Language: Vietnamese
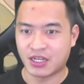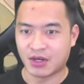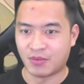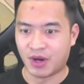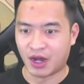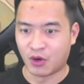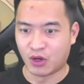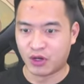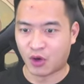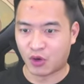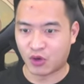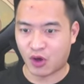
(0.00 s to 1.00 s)
Mở luôn
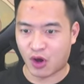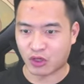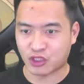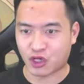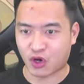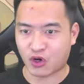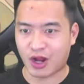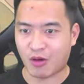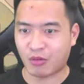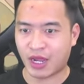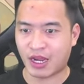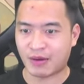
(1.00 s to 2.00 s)
holo đỏ cho nó
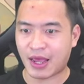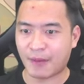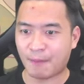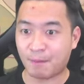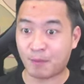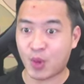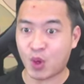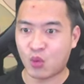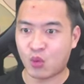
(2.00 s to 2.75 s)
nóng này anh em này Piu.